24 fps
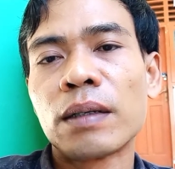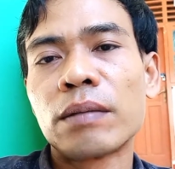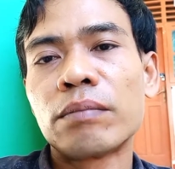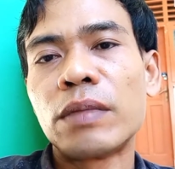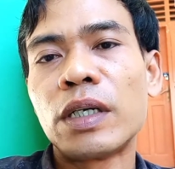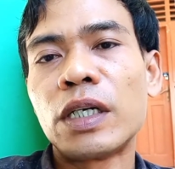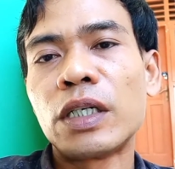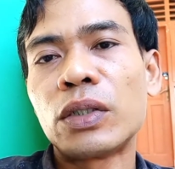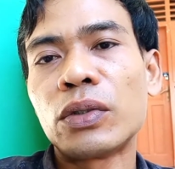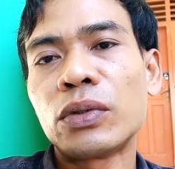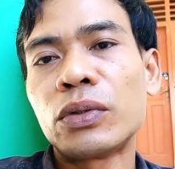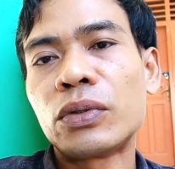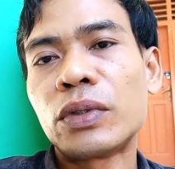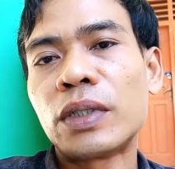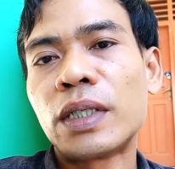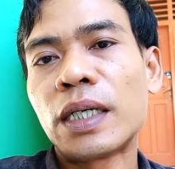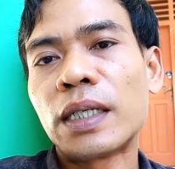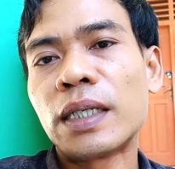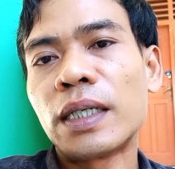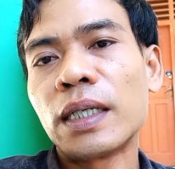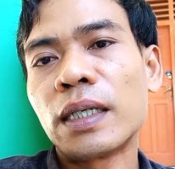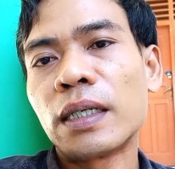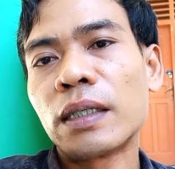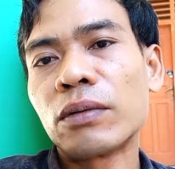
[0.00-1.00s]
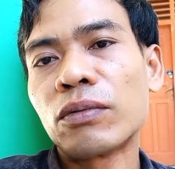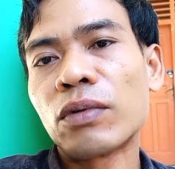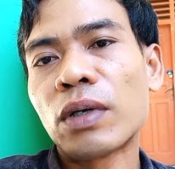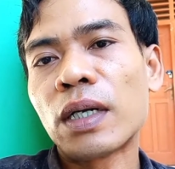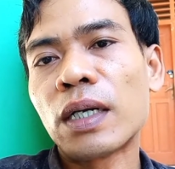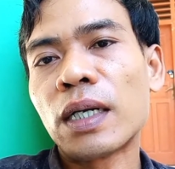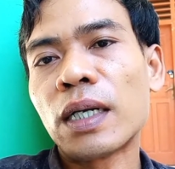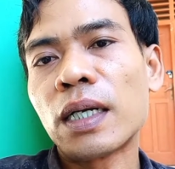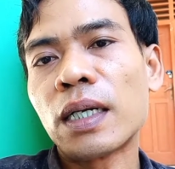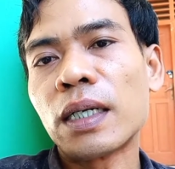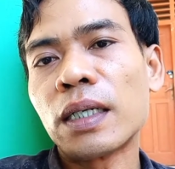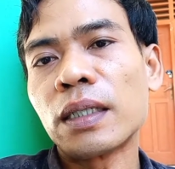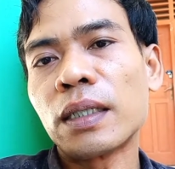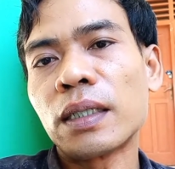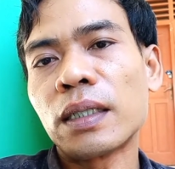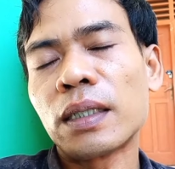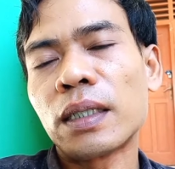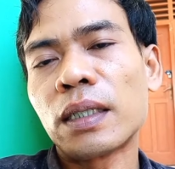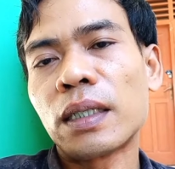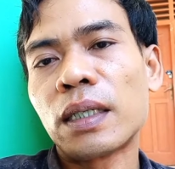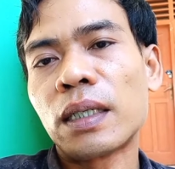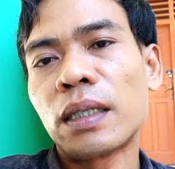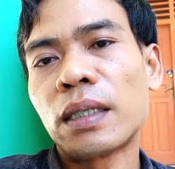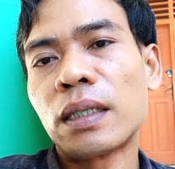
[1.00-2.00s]
begitu juga dengan warna
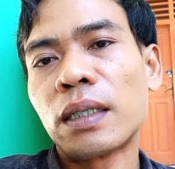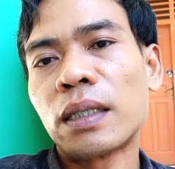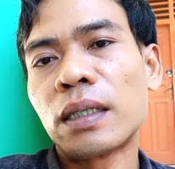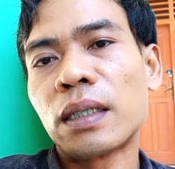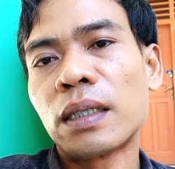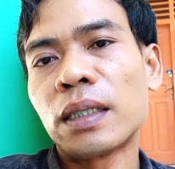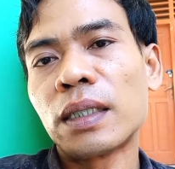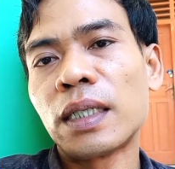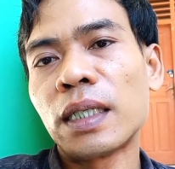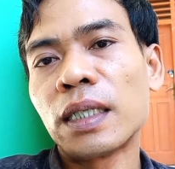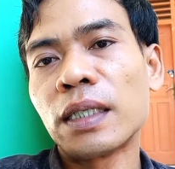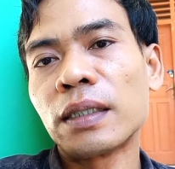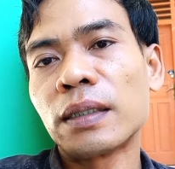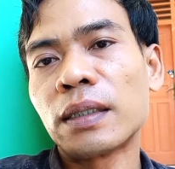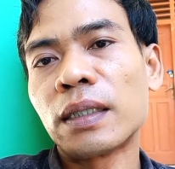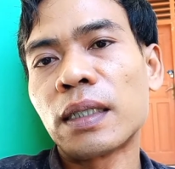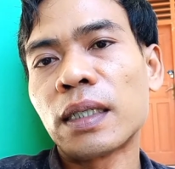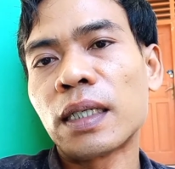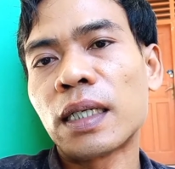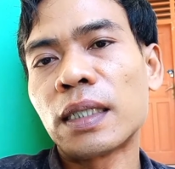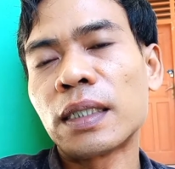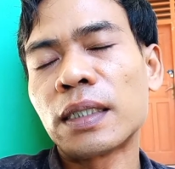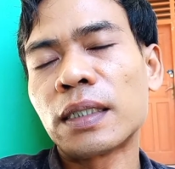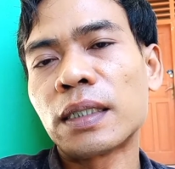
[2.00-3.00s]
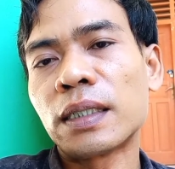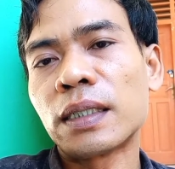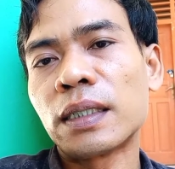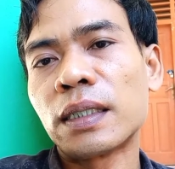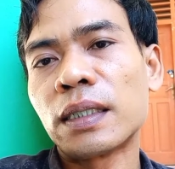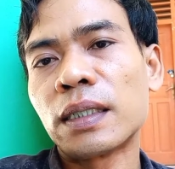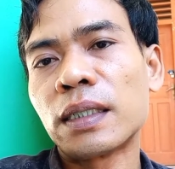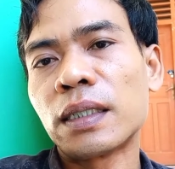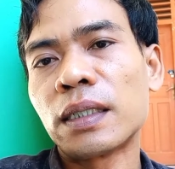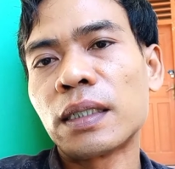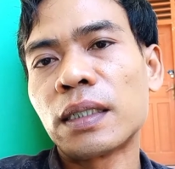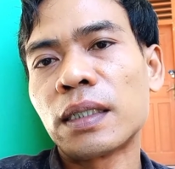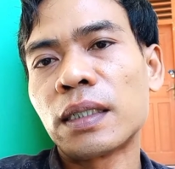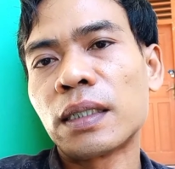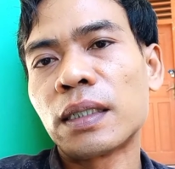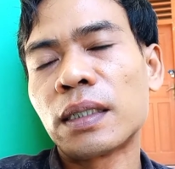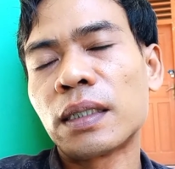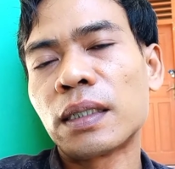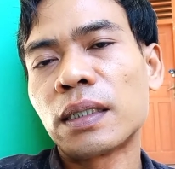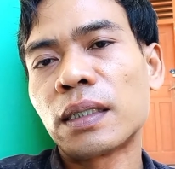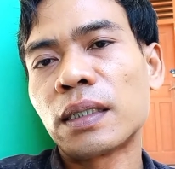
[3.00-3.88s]
uh, yang kita kasih